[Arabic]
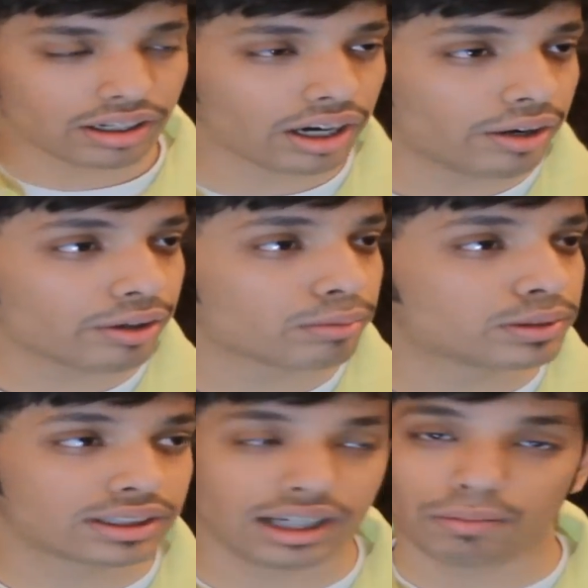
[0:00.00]
راح نوريكم
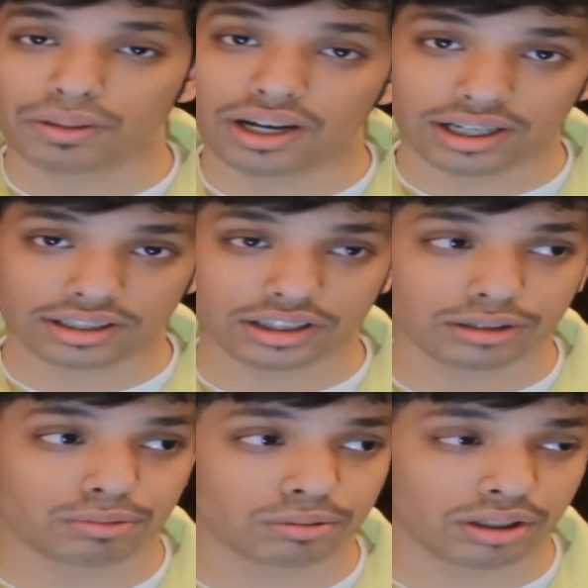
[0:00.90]
التشكيله باذن الله
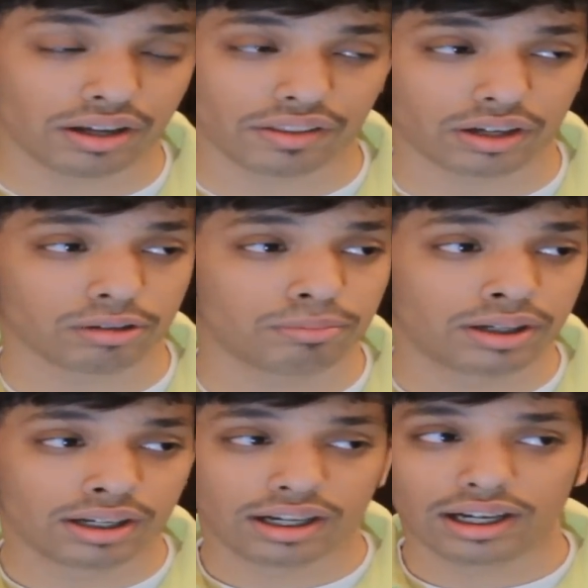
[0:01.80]
تعجبكم ترضاكم
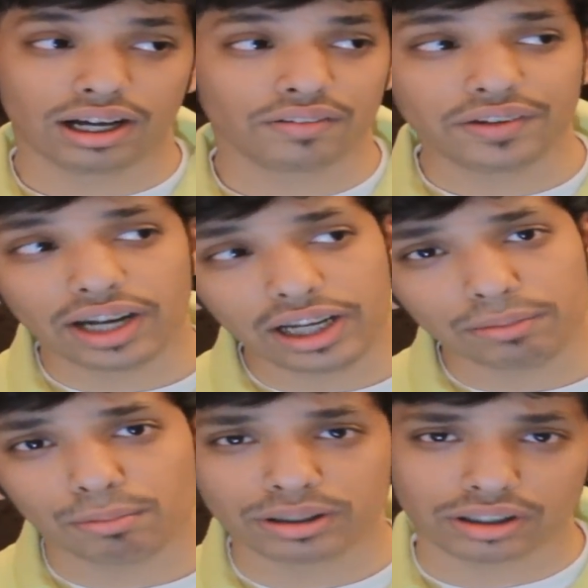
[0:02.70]
آه في
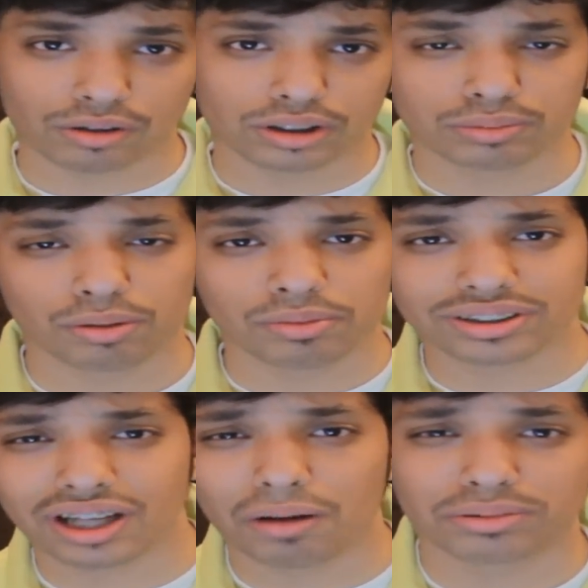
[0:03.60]
لعيبه ما اقدر اقول اسمهم من
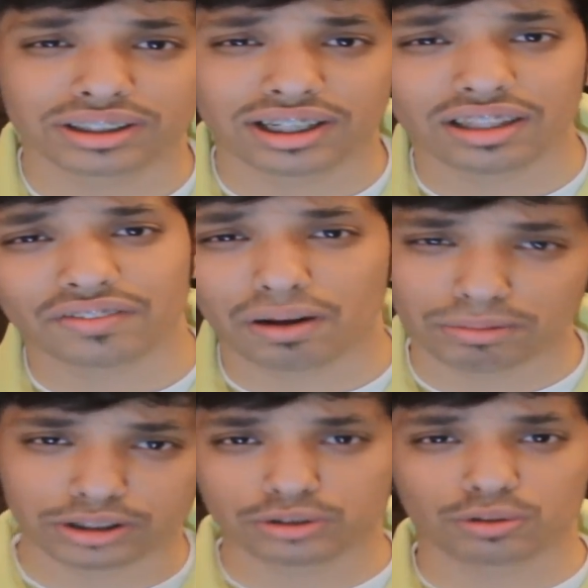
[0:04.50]
صعب زي كذا
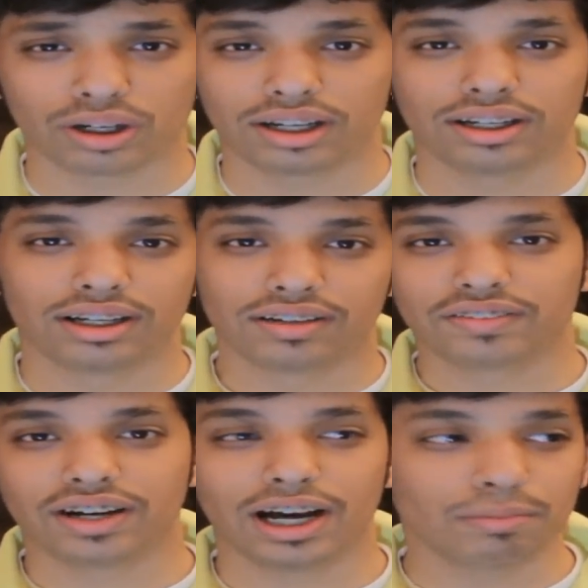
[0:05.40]
فمشوها
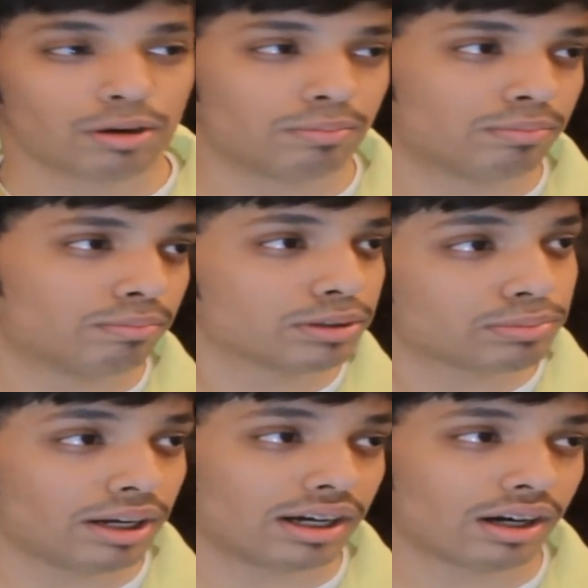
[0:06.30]
فالمهم
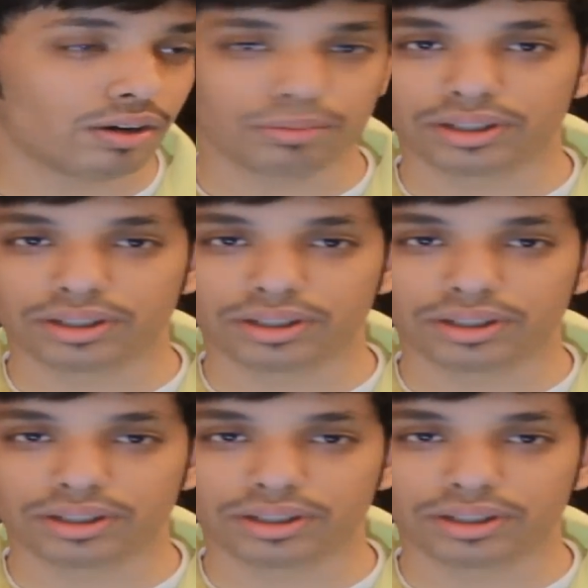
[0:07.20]
بسم الله خلينا